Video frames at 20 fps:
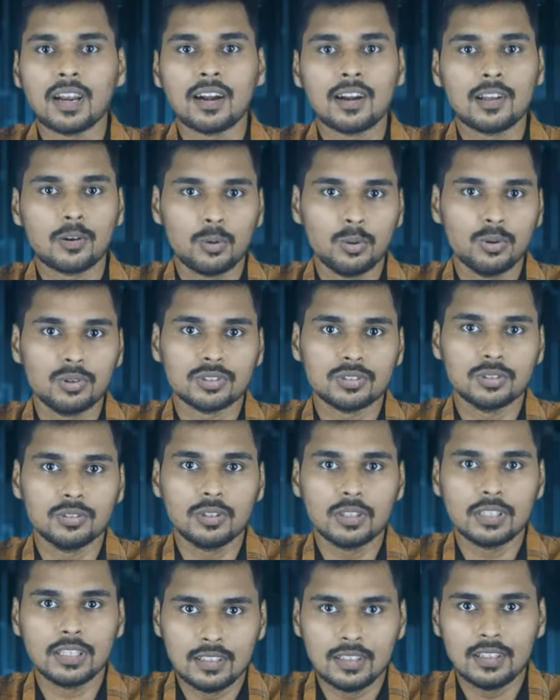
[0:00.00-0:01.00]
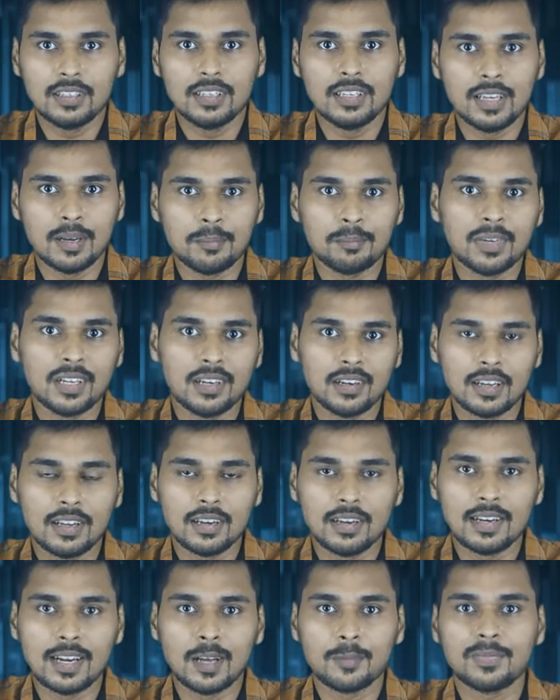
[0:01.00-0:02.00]
పలానా కోర్సు ఏ ఎంఎల్
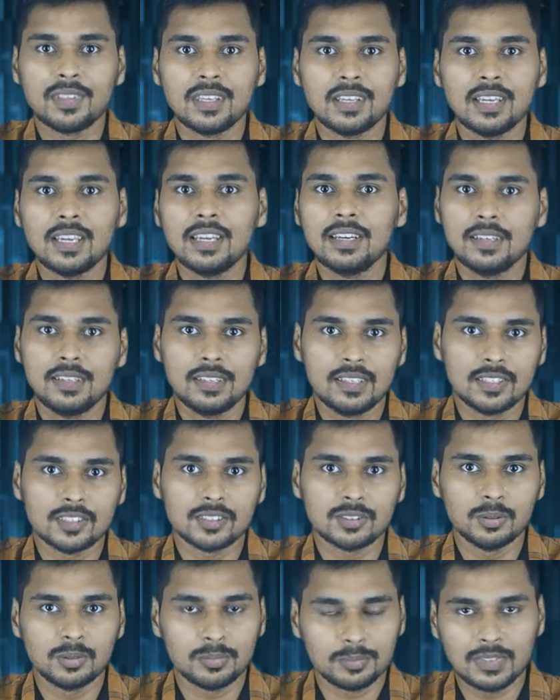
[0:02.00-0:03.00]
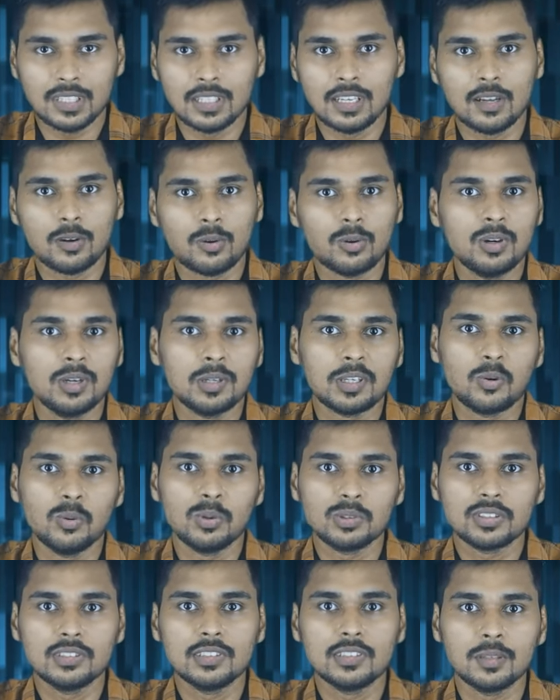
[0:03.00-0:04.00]
కానీ లేకపోతే ఏ డిఎస్ ఇలా కొన్ని
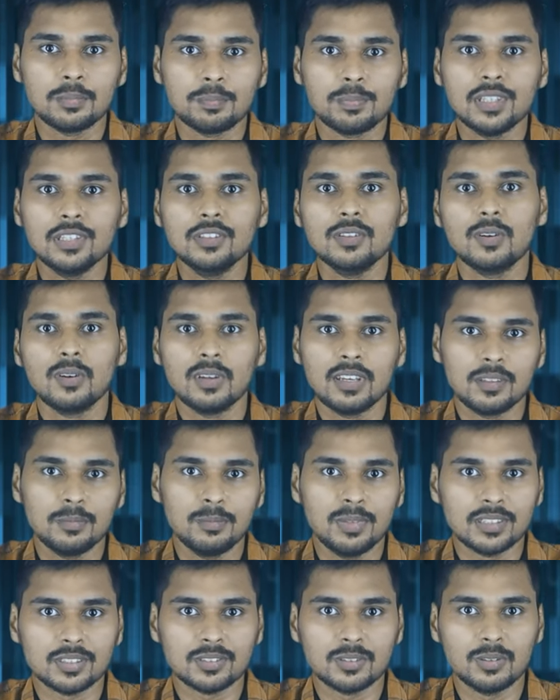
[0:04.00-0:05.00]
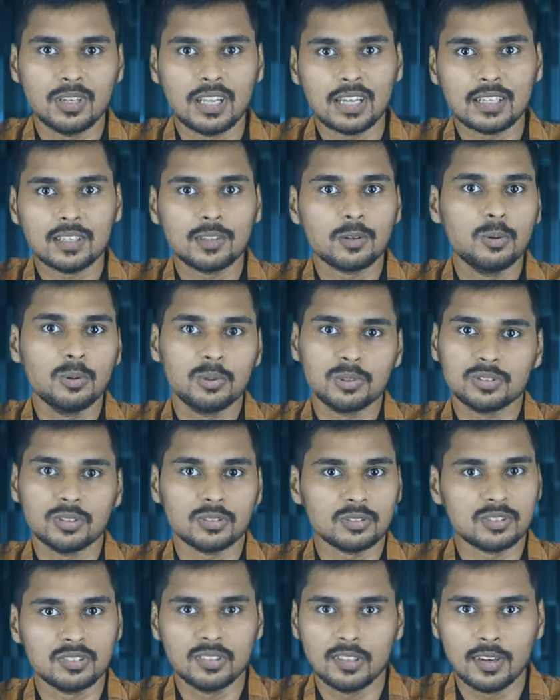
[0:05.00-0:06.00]
కోర్సులు చెప్పి ఇందులో ఏది బెస్ట్ నాకు ఈ కోర్సు
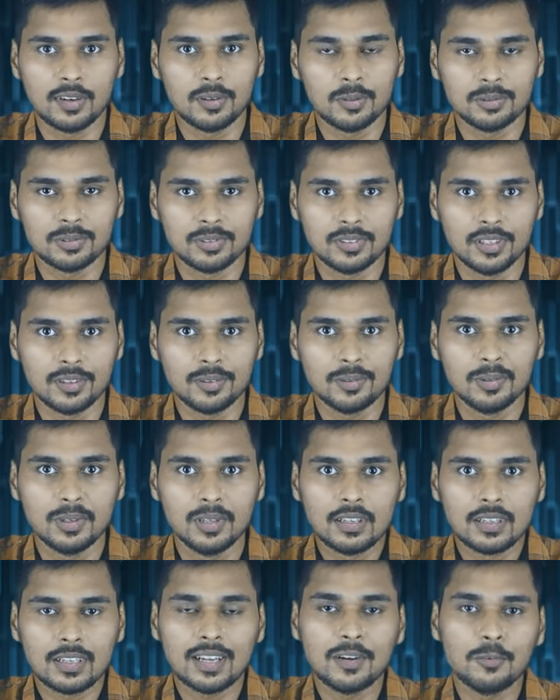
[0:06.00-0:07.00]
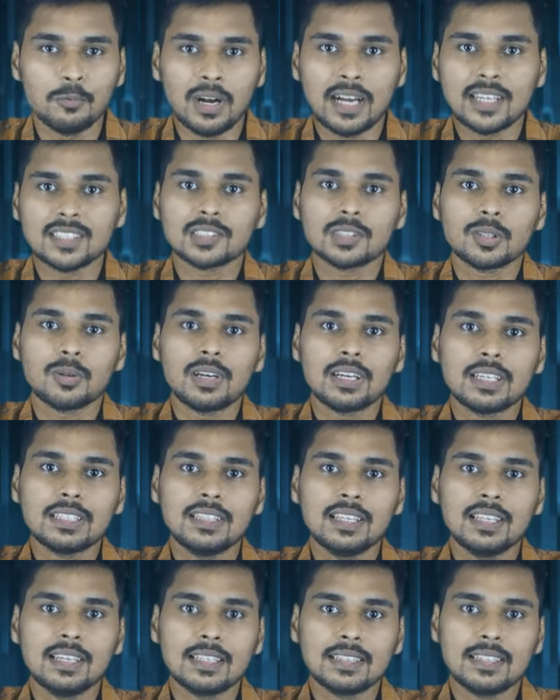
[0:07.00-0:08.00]
వచ్చిందని అడుగుతున్నారు కానీ వాస్తవానికి
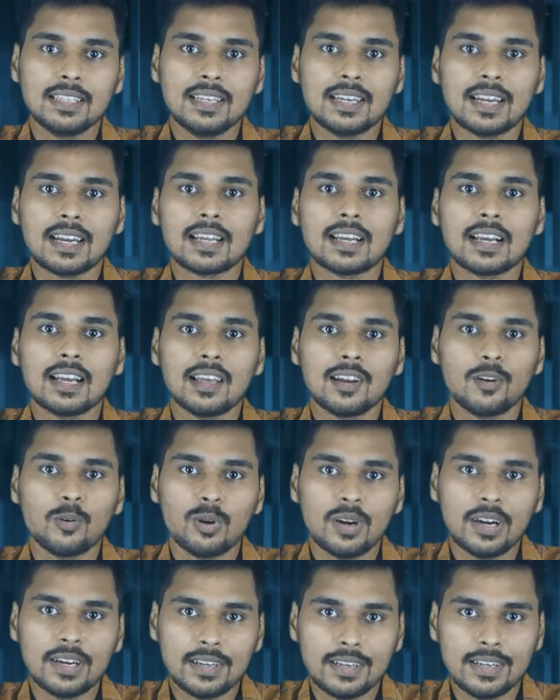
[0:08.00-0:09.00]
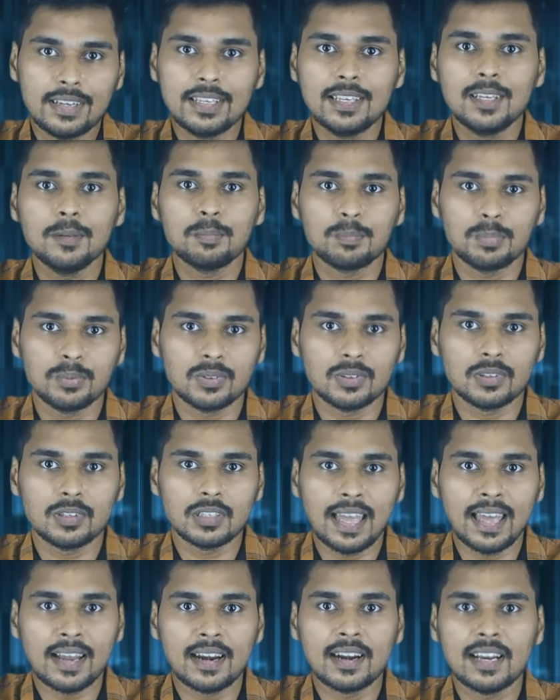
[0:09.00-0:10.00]
దీని దీని వెనకాల ఉన్న డీప్
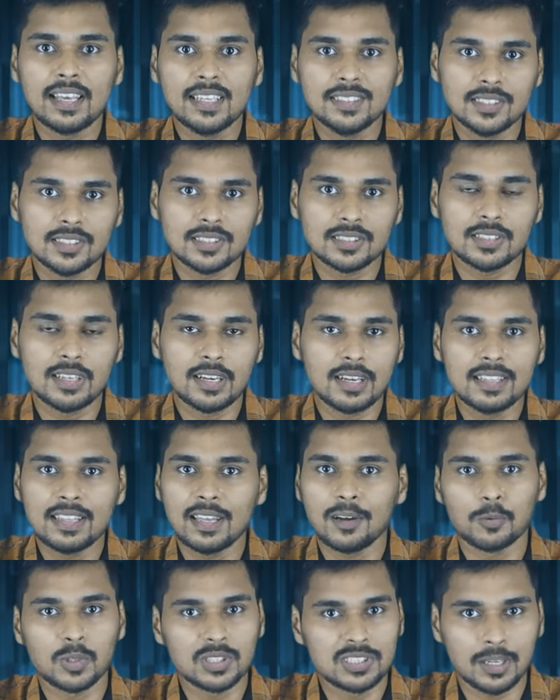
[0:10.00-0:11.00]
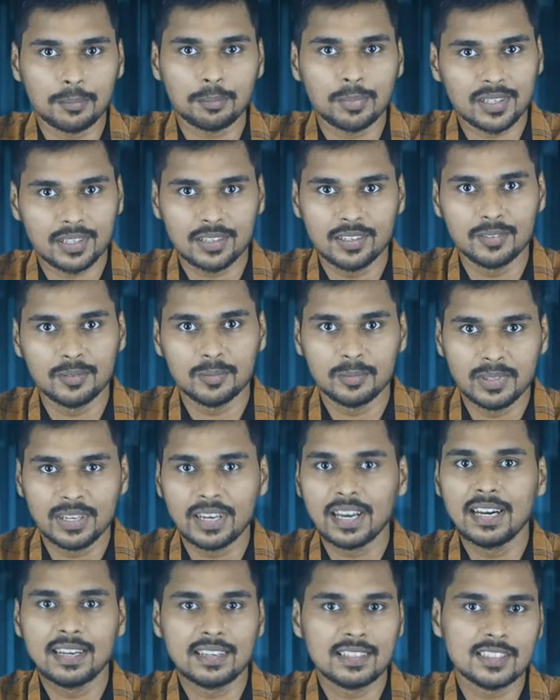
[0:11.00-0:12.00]
అనలైజేషన్ అనేది ఎవరు చెప్పట్లేదు
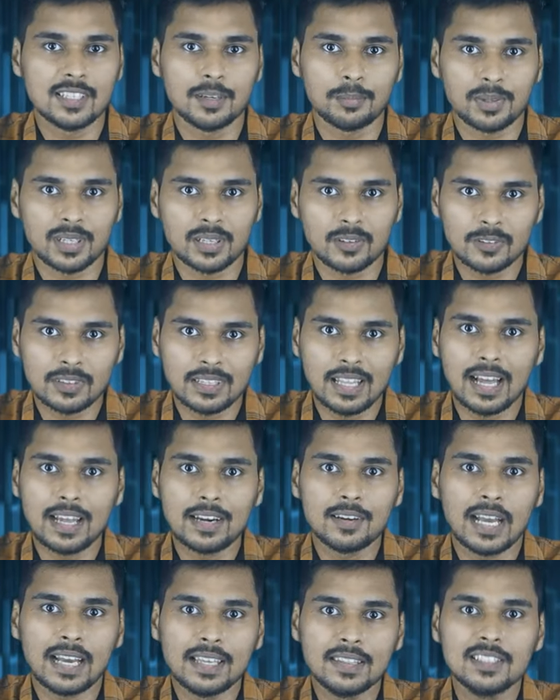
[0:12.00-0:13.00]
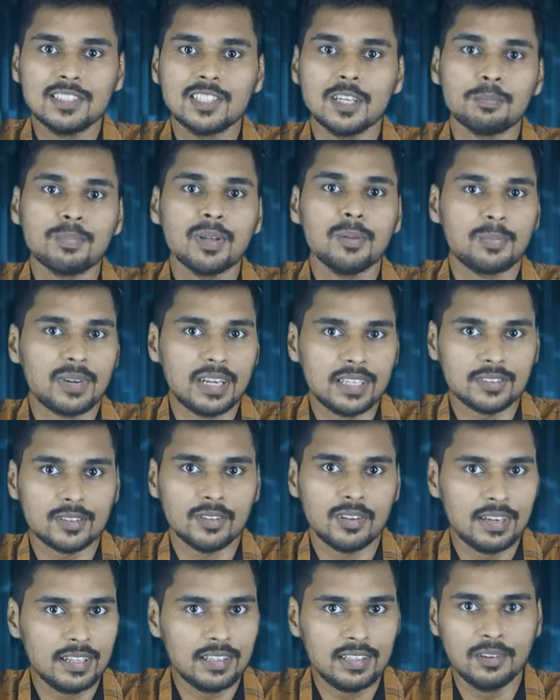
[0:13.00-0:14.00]
రియాలిటీ చెప్పట్లేదు దాని అది చెప్పే
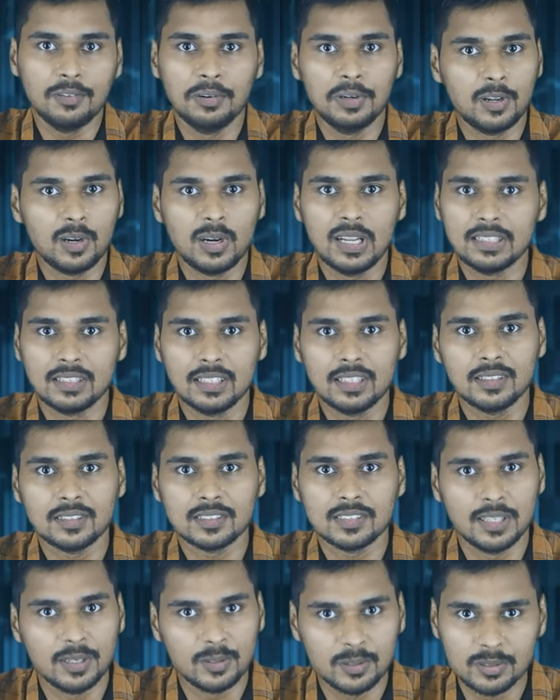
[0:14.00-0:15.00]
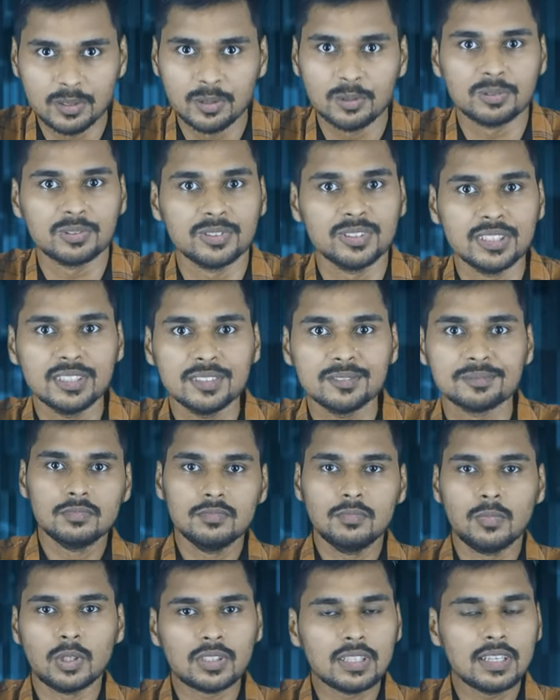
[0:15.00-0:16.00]
ప్రయత్నం అనేది ఈ వీడియోలో అయితే చేయడం జరుగుతుంది
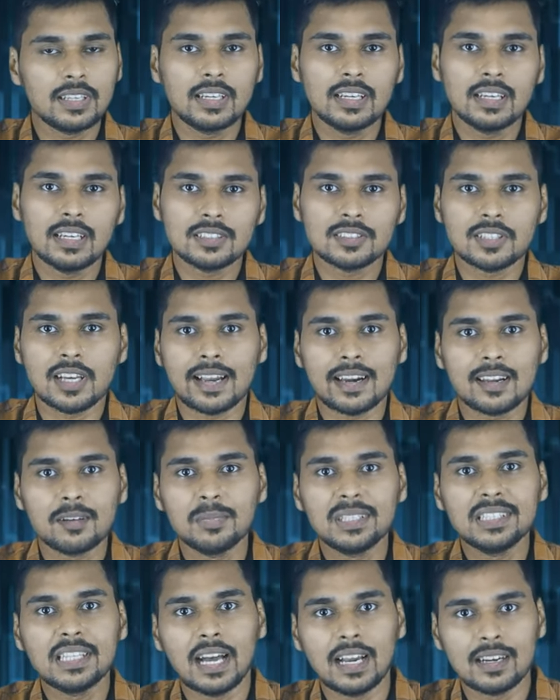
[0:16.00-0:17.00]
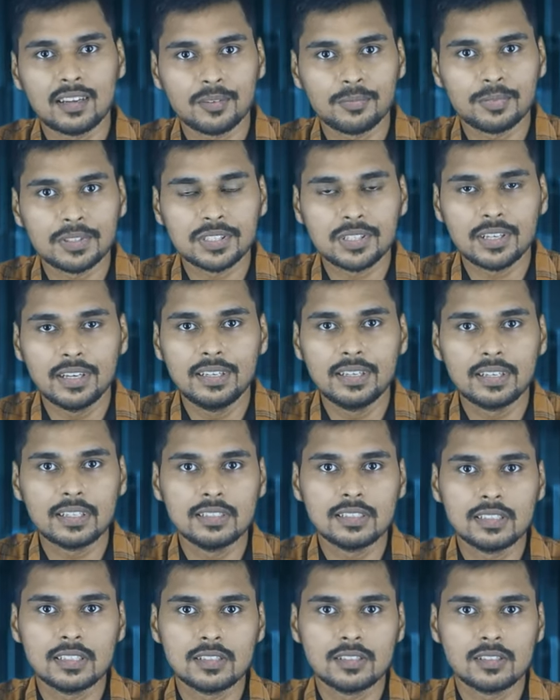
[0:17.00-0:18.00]
మొదటిగా చాలామంది ఆర్టిఫిషియల్
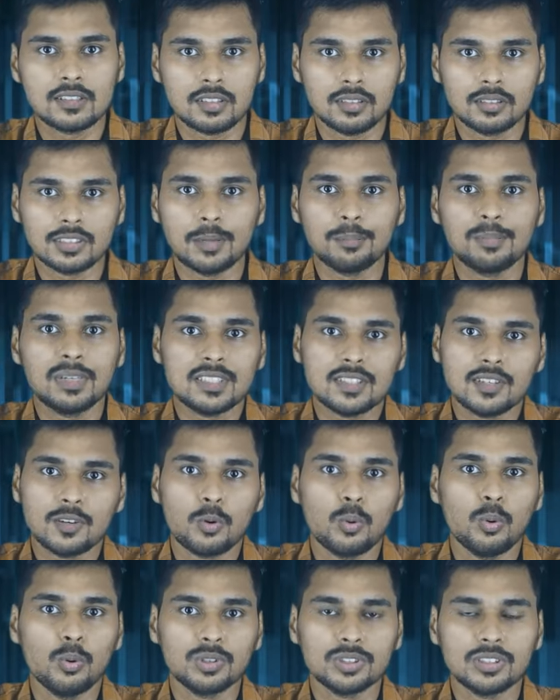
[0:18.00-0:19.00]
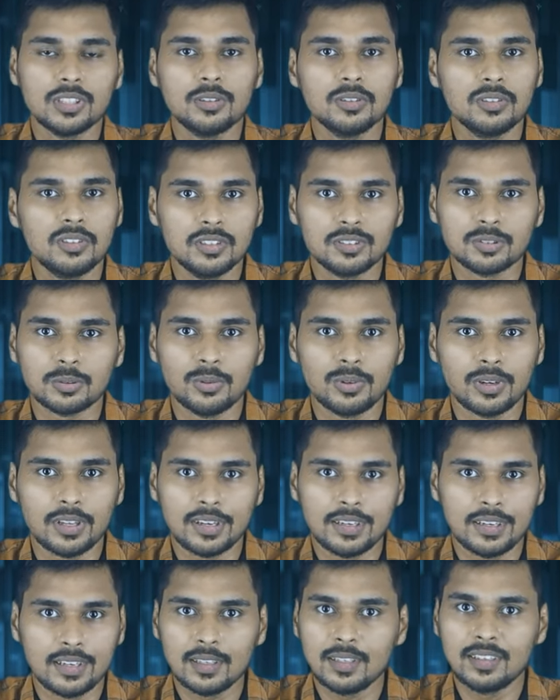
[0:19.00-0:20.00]
ఇంటెలిజెన్స్ సంబంధించిన కోర్స్ ఎందుకు
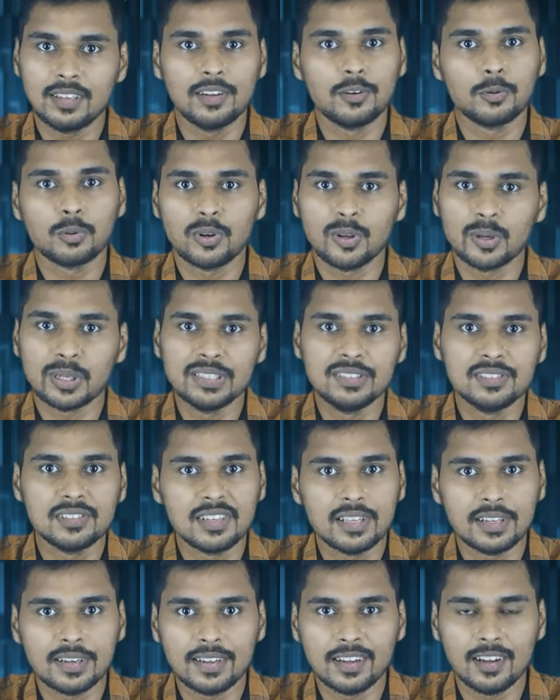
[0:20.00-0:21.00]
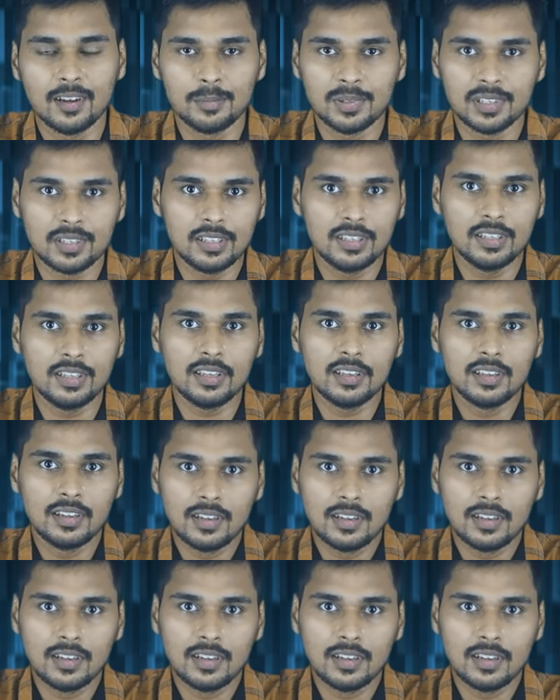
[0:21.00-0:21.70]
తీసుకుంటారంటే నేను కూడా ఒక ఇంజనీర్ని కాబట్టి